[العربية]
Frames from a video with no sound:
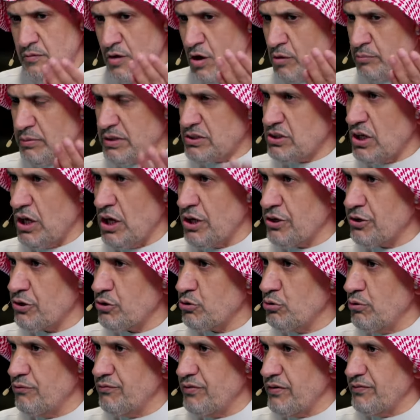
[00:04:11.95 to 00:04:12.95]
هم
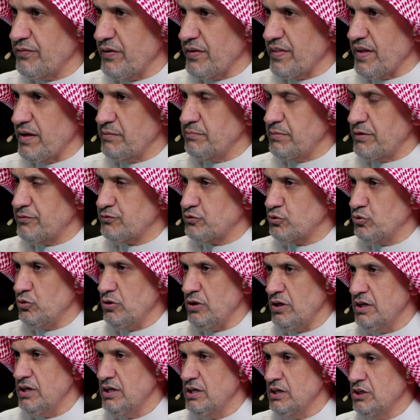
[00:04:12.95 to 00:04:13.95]
يتحركون في فضاء
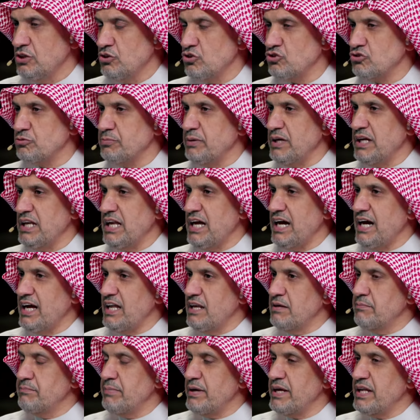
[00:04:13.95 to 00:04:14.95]
مفتوح يصبح
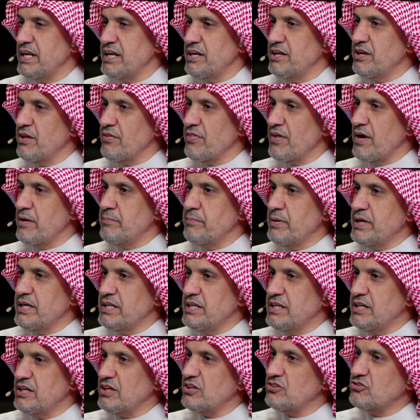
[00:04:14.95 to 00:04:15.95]
العالم بين
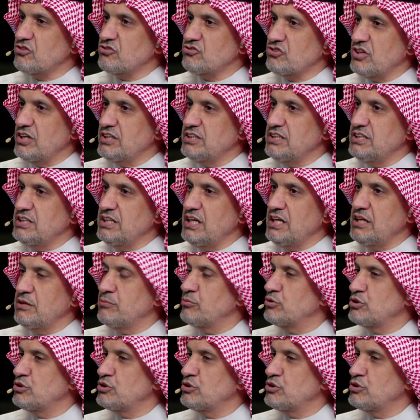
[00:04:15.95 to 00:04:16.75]
النظامين اقتصاديين